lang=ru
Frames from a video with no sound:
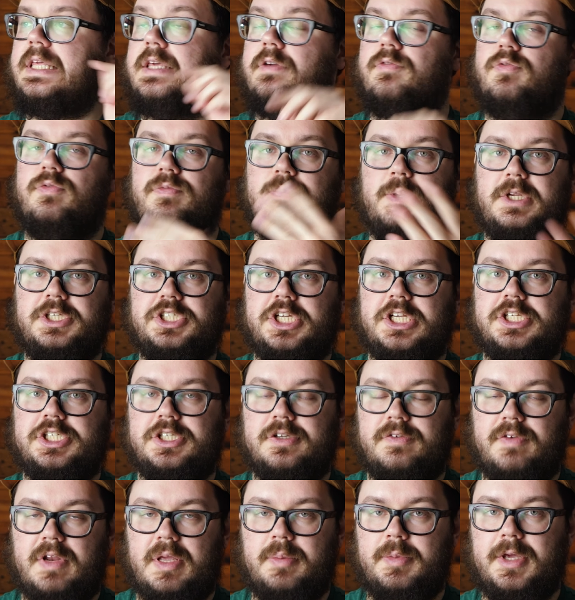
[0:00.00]
И в
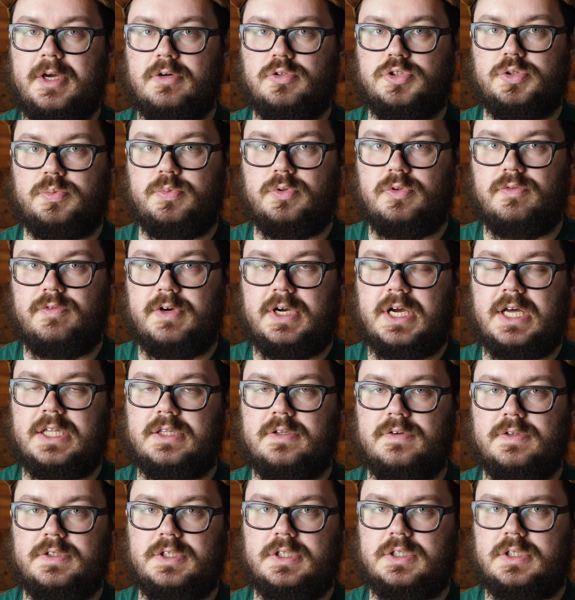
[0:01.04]
ближайшее время я уже буду
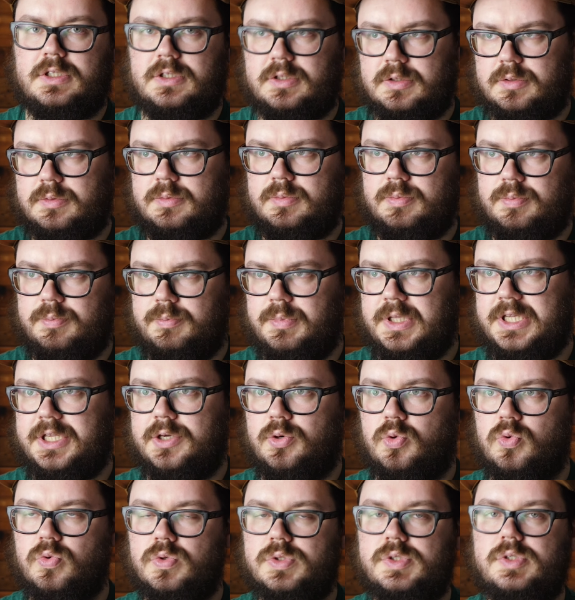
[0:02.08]
выкатывать этот
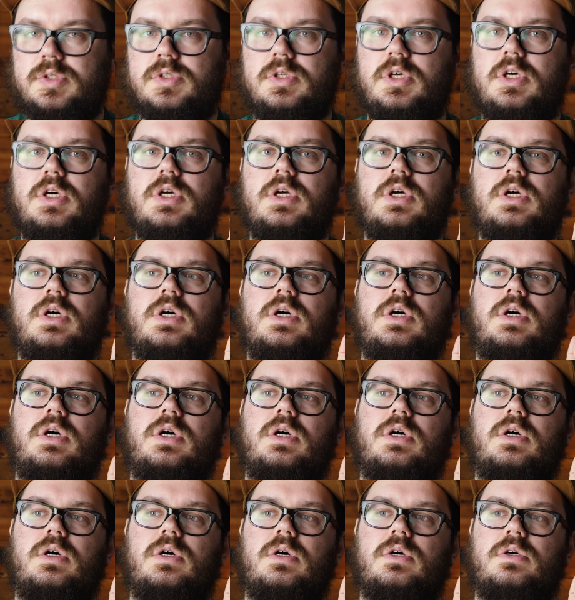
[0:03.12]
мини-курс.
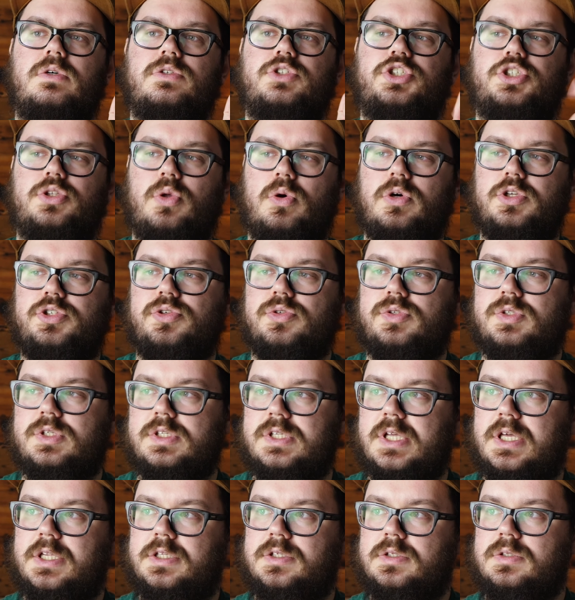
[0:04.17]
Э, что хочу
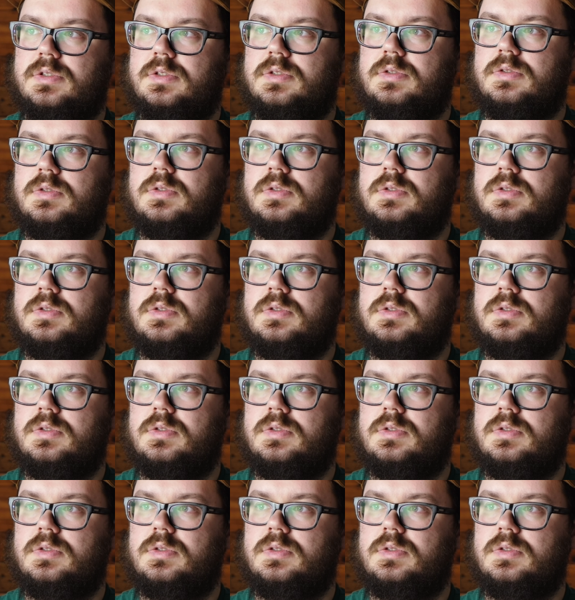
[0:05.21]
сказать.